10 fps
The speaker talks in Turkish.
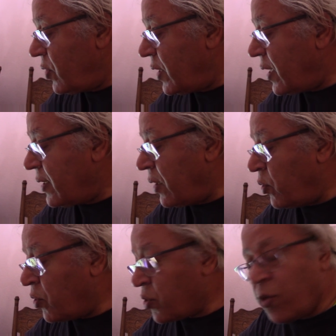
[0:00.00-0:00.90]
nerede
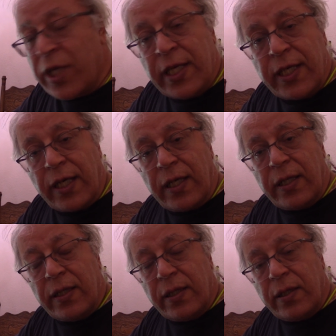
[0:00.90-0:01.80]
Rohingya
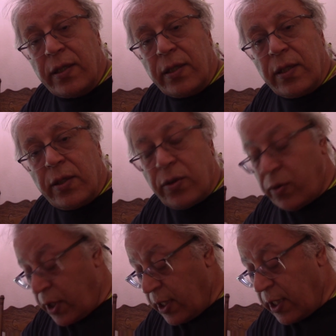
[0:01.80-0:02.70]

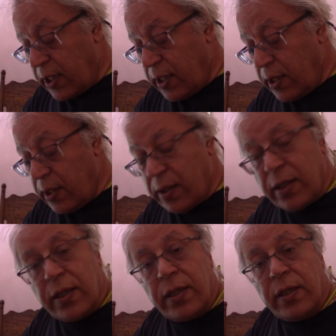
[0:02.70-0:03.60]
oradaki
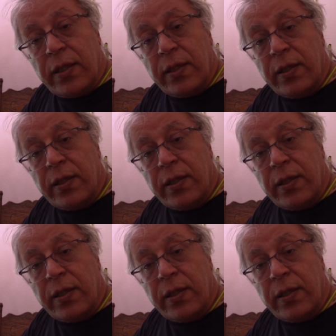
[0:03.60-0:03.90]
e,